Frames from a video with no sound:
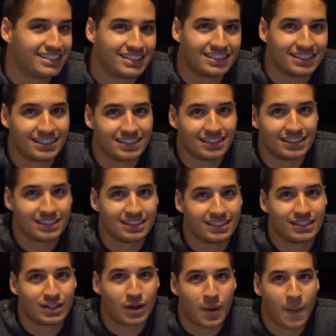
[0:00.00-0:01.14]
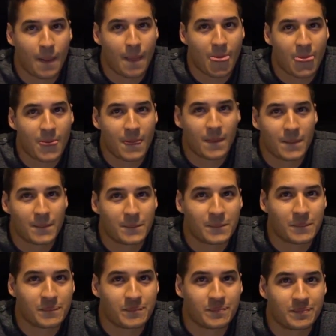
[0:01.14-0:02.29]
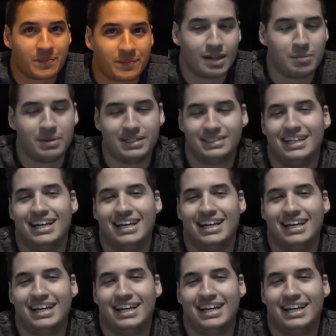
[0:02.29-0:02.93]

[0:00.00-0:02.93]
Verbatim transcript: sem parar jogando no computador. Não, mas...